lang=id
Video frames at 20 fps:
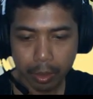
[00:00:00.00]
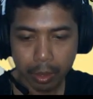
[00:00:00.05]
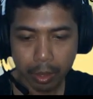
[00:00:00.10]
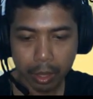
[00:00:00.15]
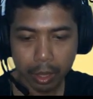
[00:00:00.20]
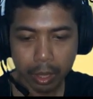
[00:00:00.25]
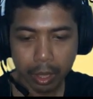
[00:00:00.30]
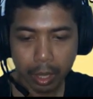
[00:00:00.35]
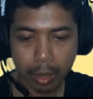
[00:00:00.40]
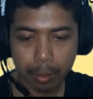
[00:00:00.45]

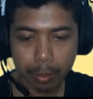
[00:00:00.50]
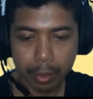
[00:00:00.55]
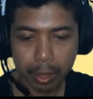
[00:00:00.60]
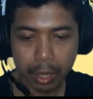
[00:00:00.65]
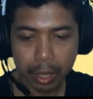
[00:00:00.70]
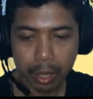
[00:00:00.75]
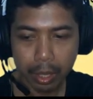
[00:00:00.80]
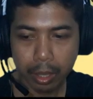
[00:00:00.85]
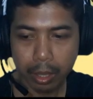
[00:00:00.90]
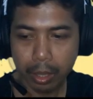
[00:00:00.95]
kita
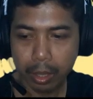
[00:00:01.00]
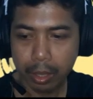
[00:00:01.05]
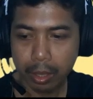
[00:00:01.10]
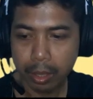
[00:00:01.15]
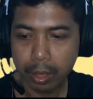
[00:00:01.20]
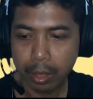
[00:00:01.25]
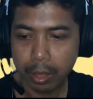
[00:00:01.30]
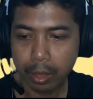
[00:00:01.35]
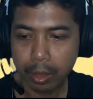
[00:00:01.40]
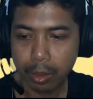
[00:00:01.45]
ambil
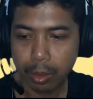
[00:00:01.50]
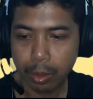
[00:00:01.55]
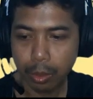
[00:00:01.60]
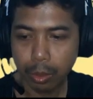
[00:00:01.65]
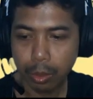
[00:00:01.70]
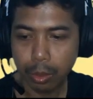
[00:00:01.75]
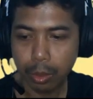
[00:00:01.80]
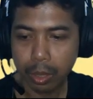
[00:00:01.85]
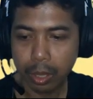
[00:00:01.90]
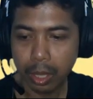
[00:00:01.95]

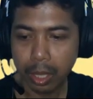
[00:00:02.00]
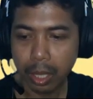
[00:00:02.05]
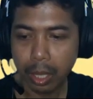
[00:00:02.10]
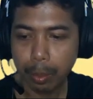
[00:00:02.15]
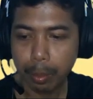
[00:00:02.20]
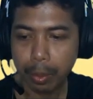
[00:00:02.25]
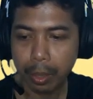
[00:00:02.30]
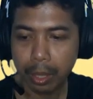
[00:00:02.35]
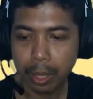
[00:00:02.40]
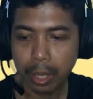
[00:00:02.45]
uh kita
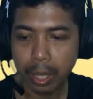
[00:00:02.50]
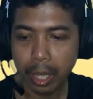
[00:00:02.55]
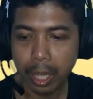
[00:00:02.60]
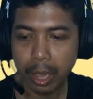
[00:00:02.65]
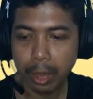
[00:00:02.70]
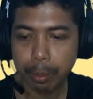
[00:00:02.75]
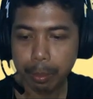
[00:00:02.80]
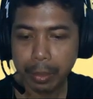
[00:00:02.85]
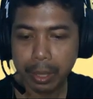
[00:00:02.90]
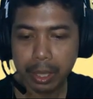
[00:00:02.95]
dapat
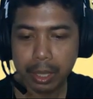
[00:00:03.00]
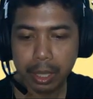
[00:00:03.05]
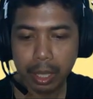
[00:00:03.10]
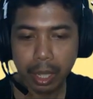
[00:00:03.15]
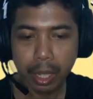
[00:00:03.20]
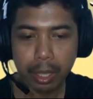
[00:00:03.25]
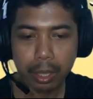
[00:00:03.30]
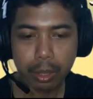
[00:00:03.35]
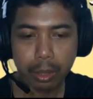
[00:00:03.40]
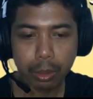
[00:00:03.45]
LP
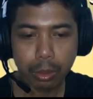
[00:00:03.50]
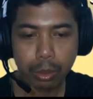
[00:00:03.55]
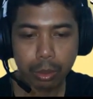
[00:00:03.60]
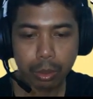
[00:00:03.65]
100